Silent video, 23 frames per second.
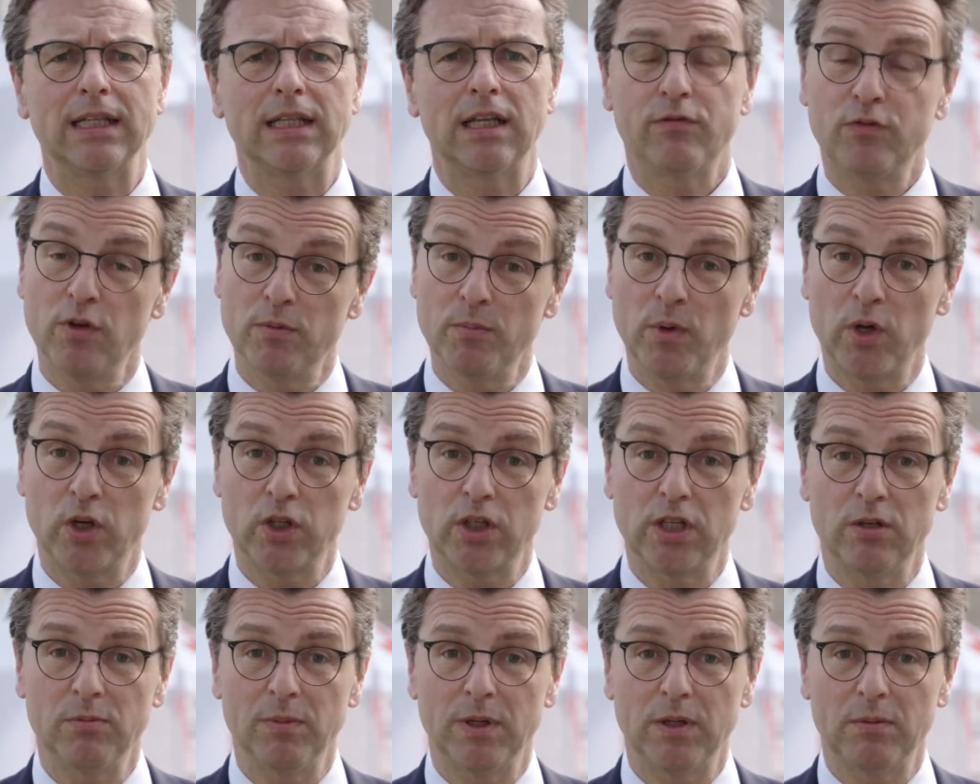dafür
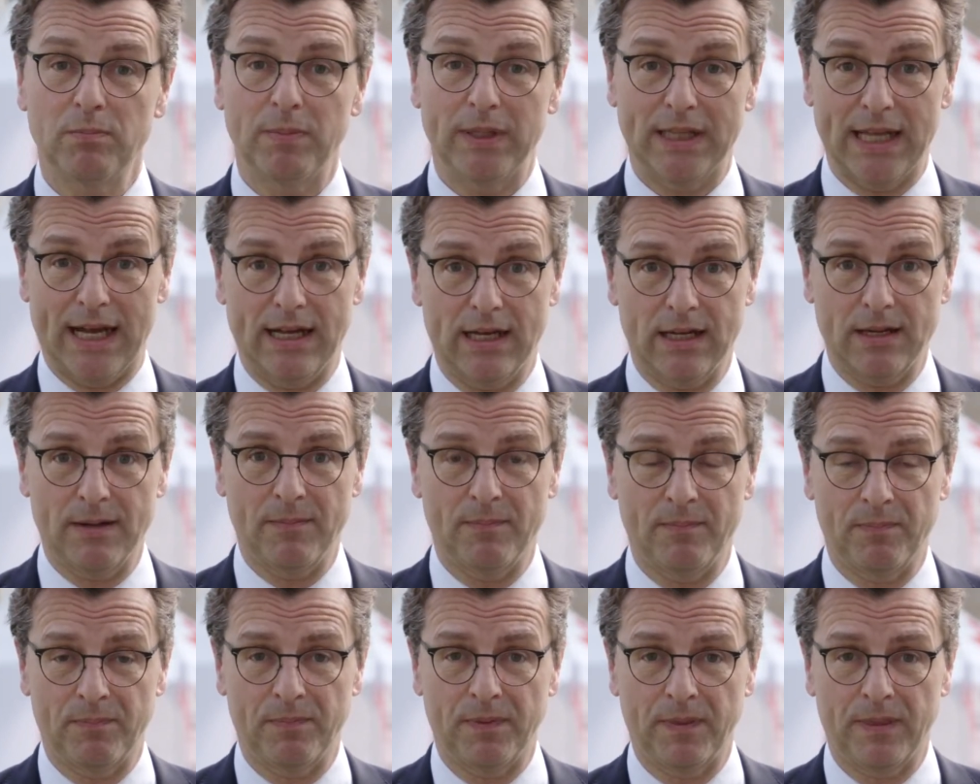möchte ich mich bedanken.
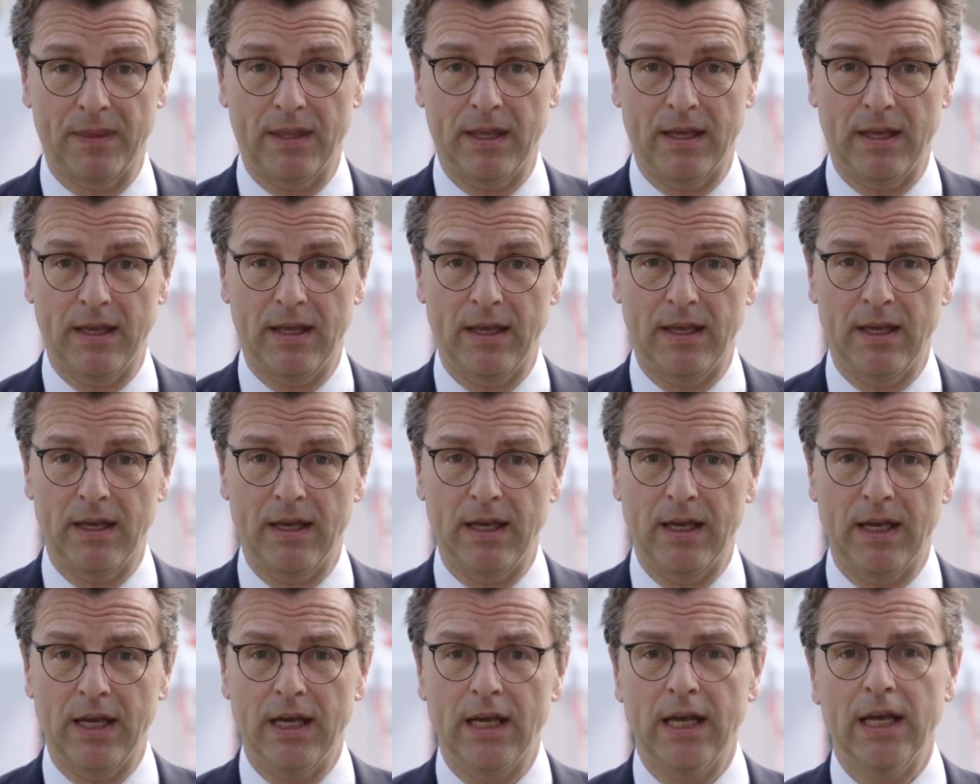
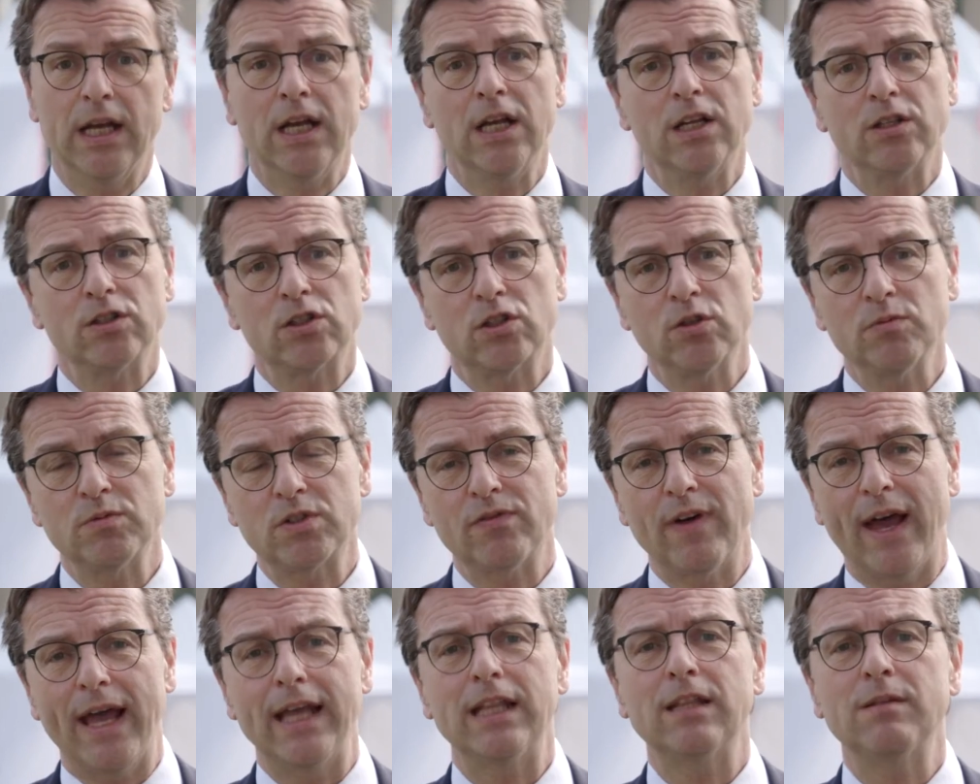Zum
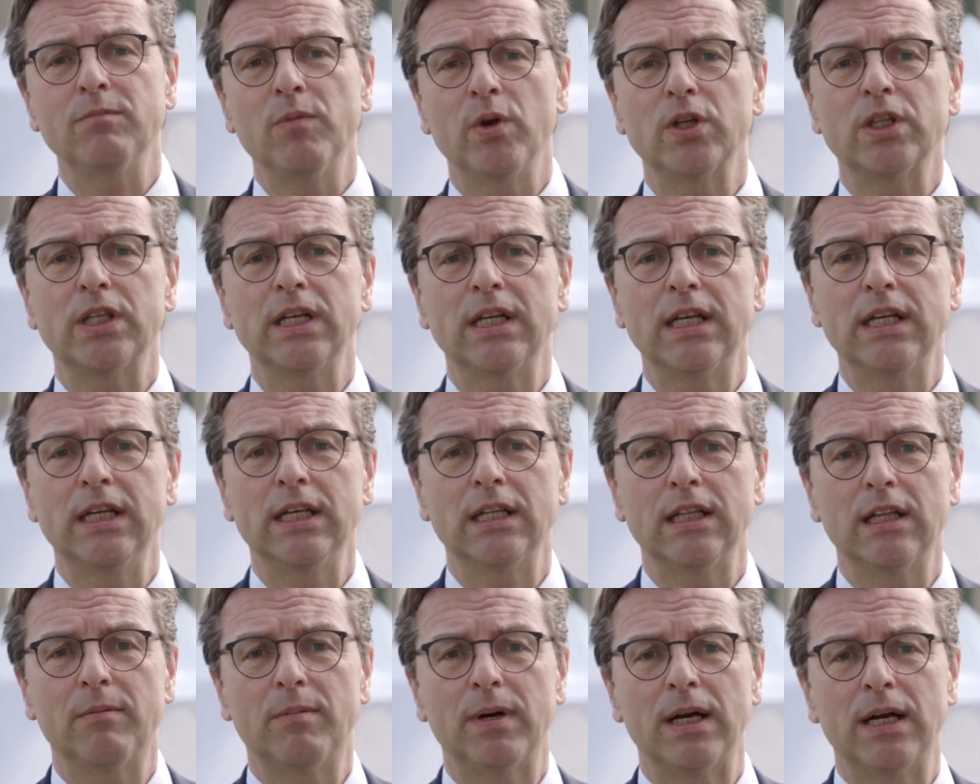Zweiten möchte ich
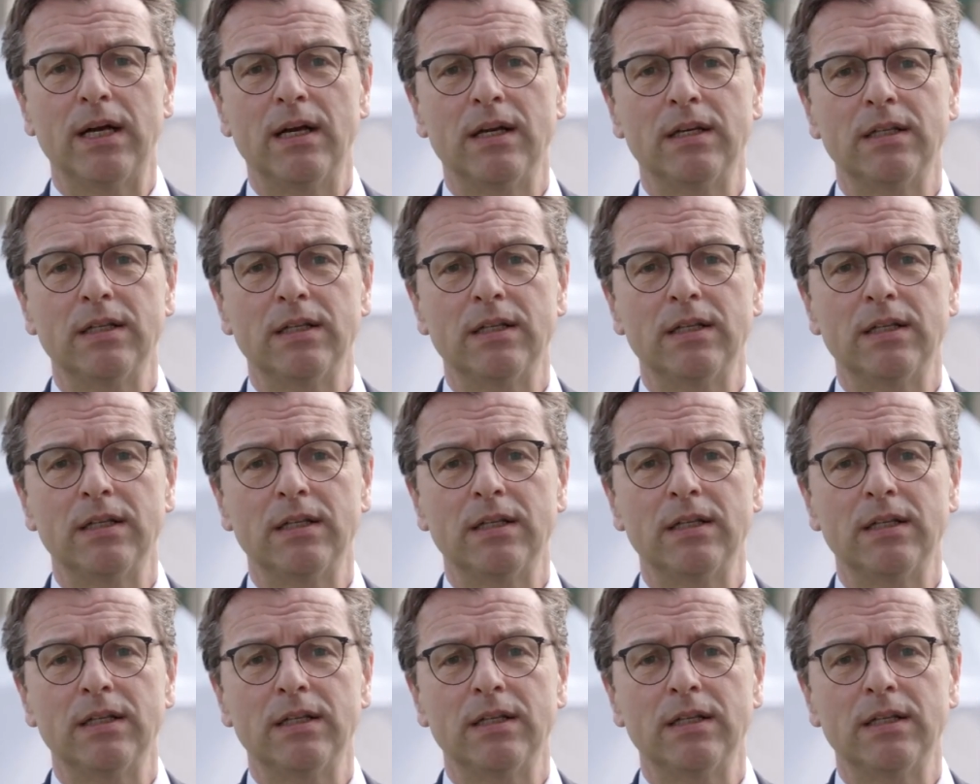Ihnen aber